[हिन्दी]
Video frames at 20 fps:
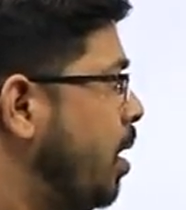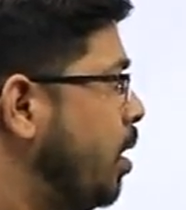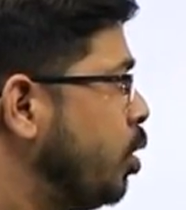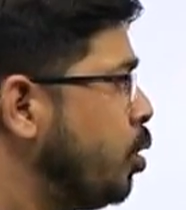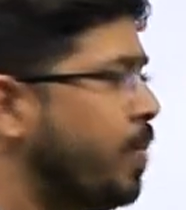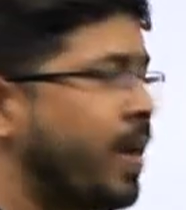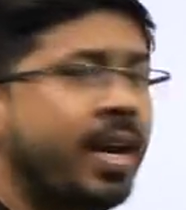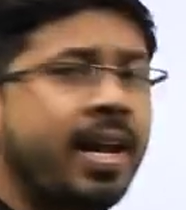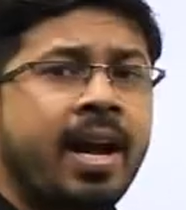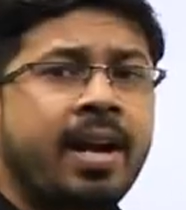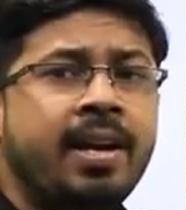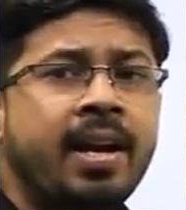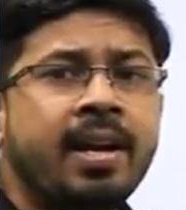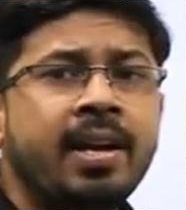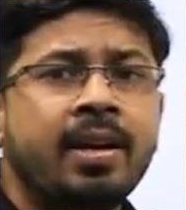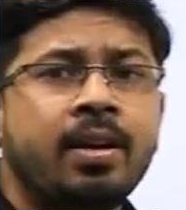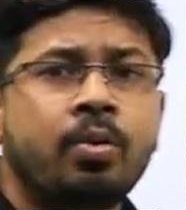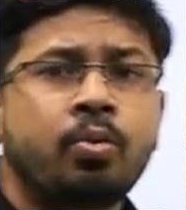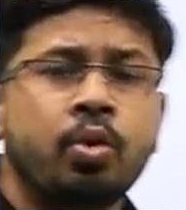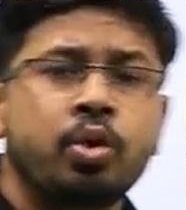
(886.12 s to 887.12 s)
तो मैंने
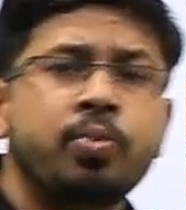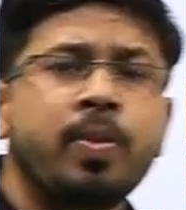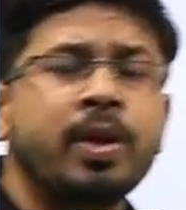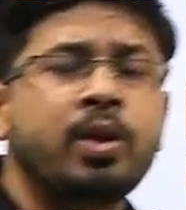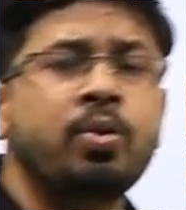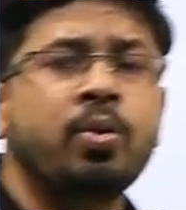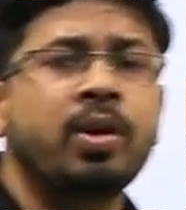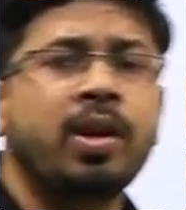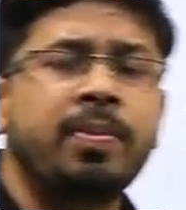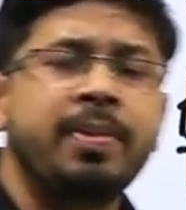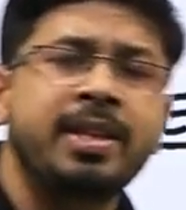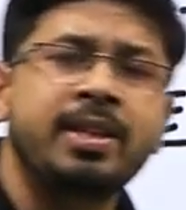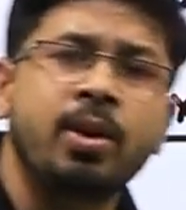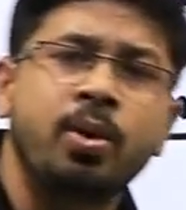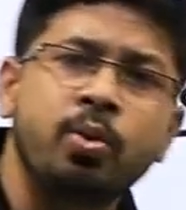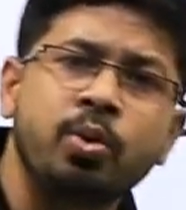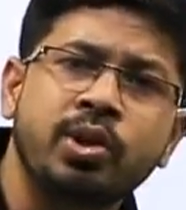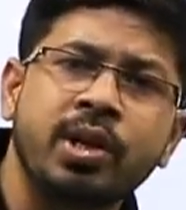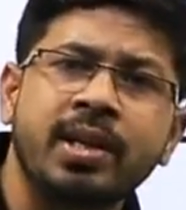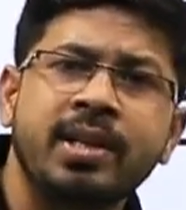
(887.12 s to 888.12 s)
अगर कुछ बच्चों का भी
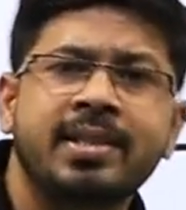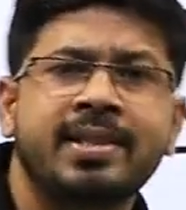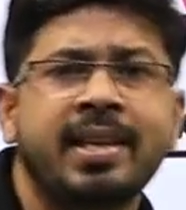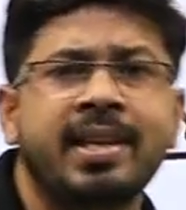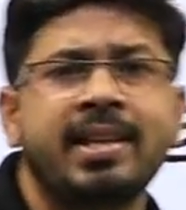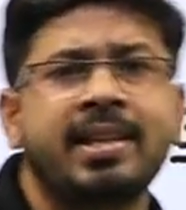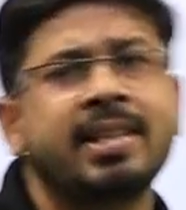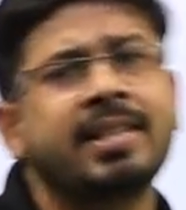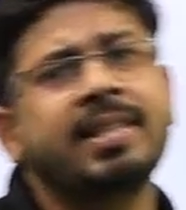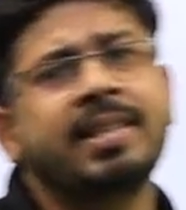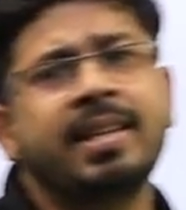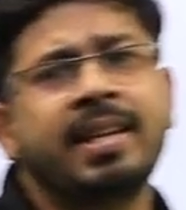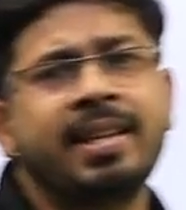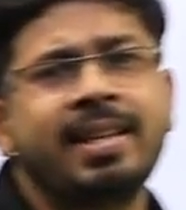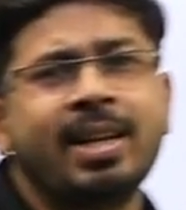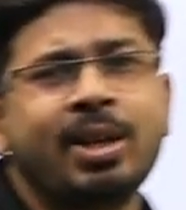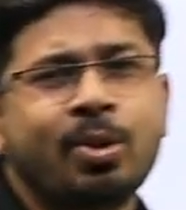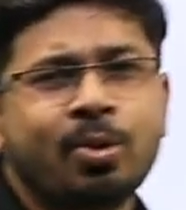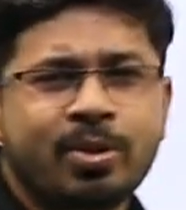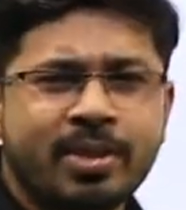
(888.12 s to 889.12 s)
सोल्यूशन इस तरीके से दे
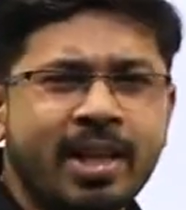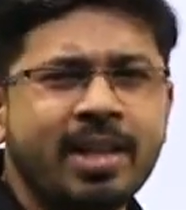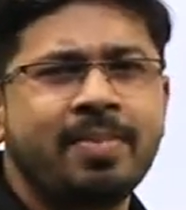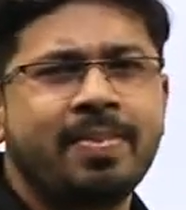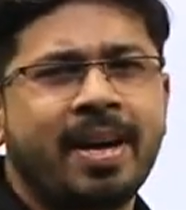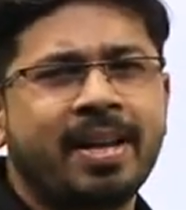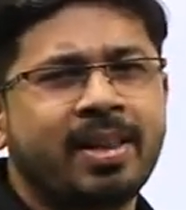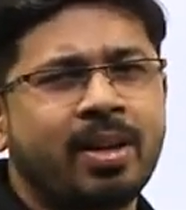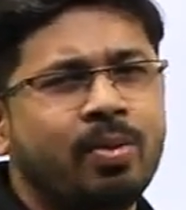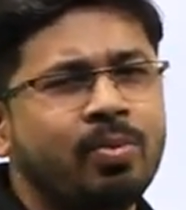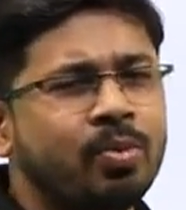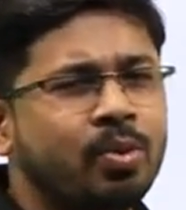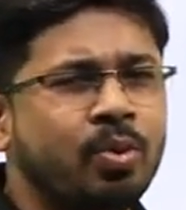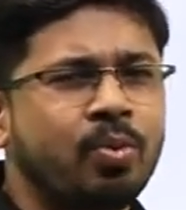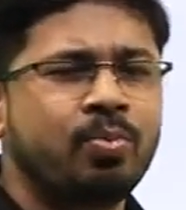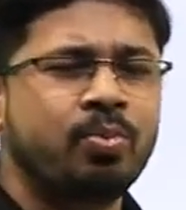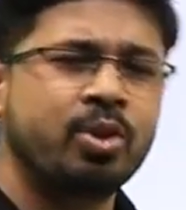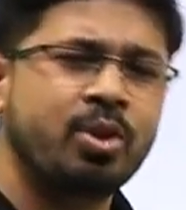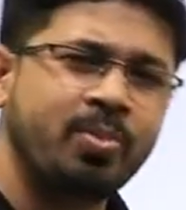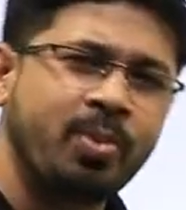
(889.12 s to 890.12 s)
दिया तो सही बात हूं तो
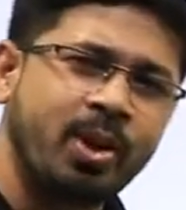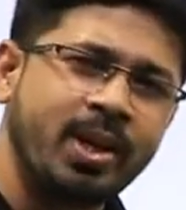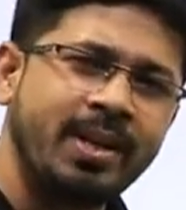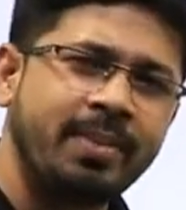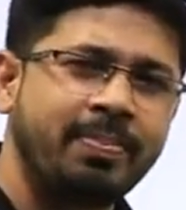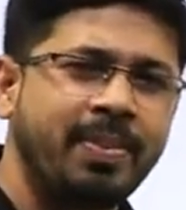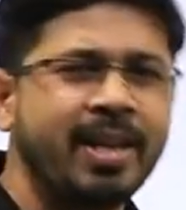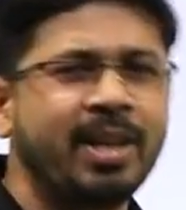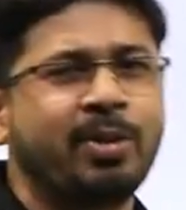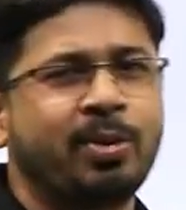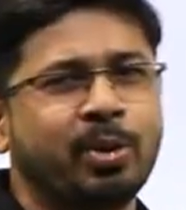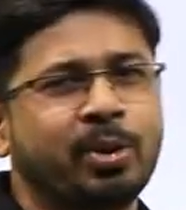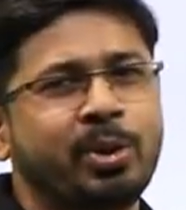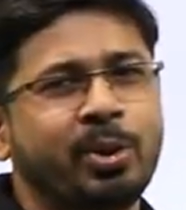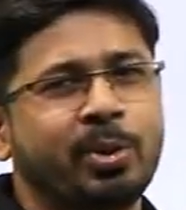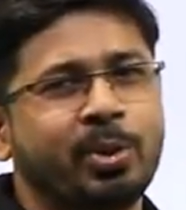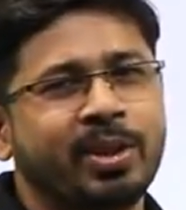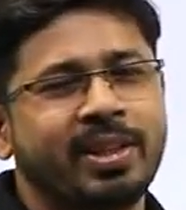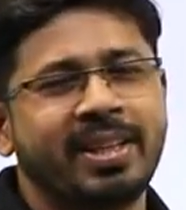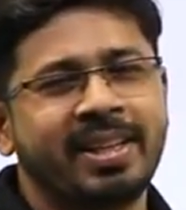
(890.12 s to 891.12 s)
मुझे बहुत बड़ी खुशी
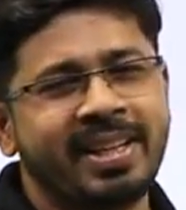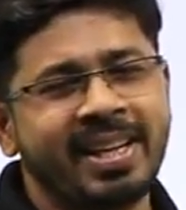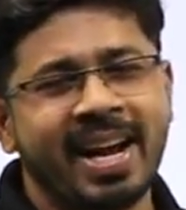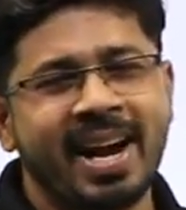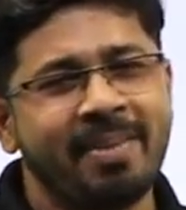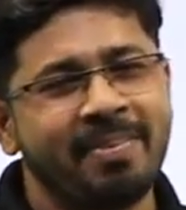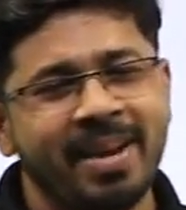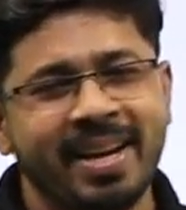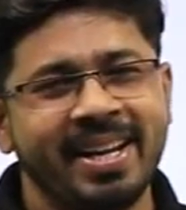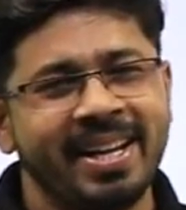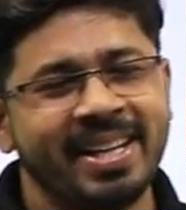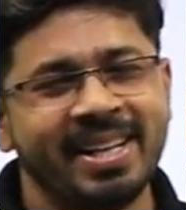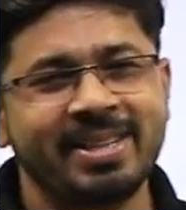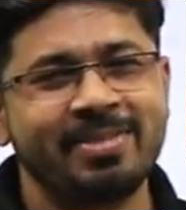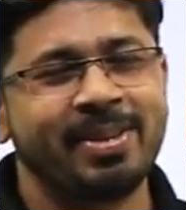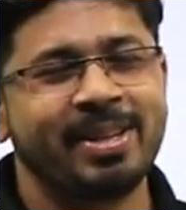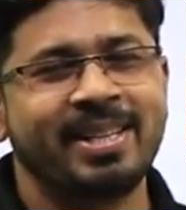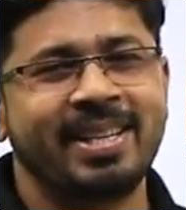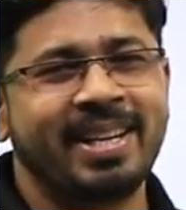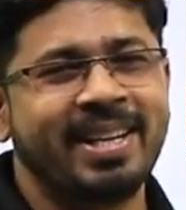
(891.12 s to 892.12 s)
होती है कि हाँ मैंने इस
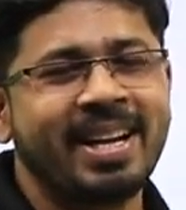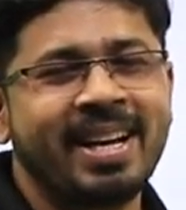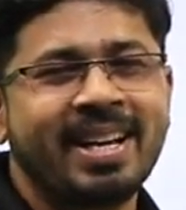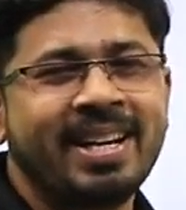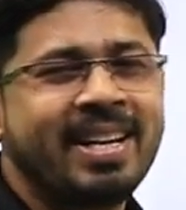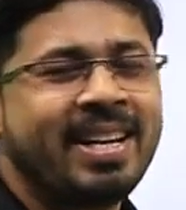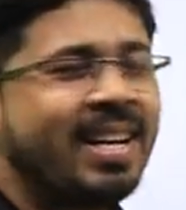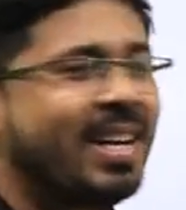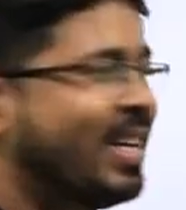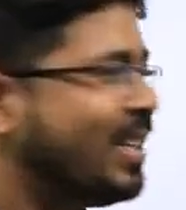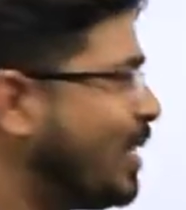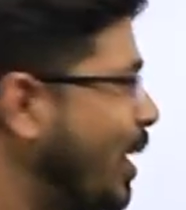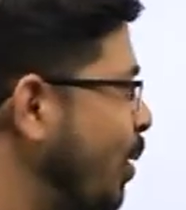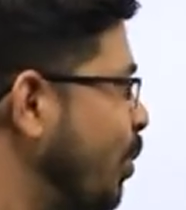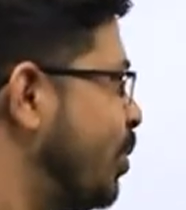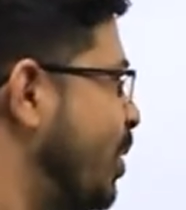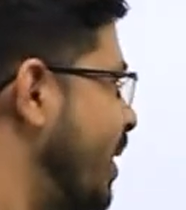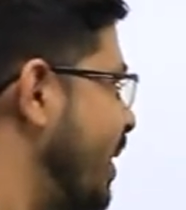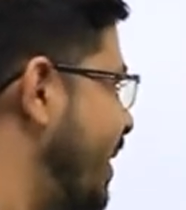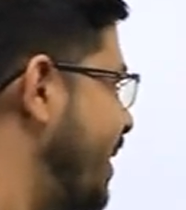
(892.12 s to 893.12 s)
बच्चे का
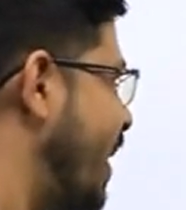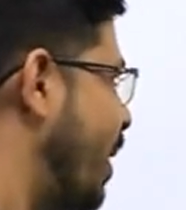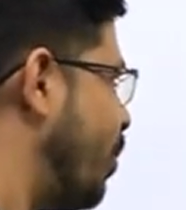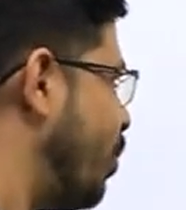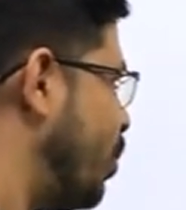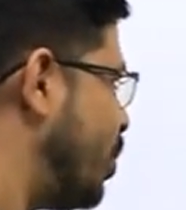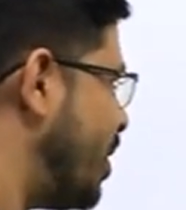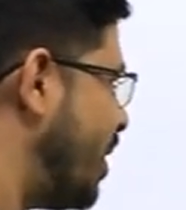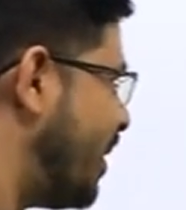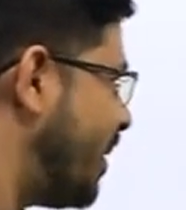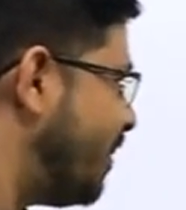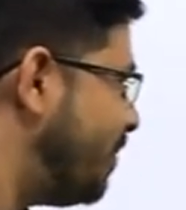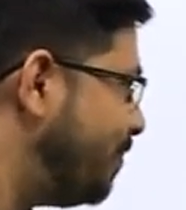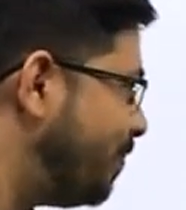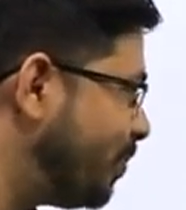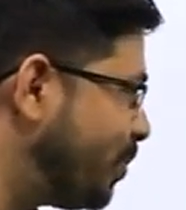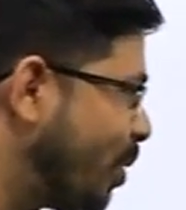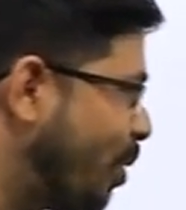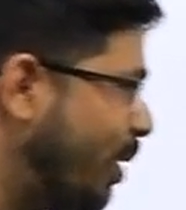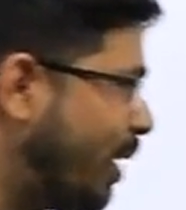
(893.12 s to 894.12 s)
सोल्यूशन दिया क्वेश्चन का
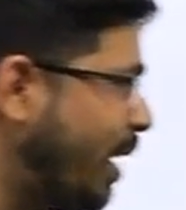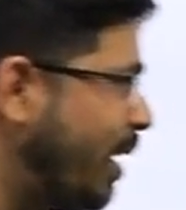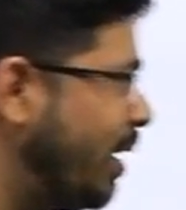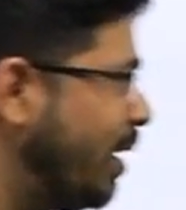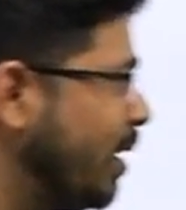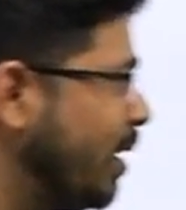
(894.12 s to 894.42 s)
ओके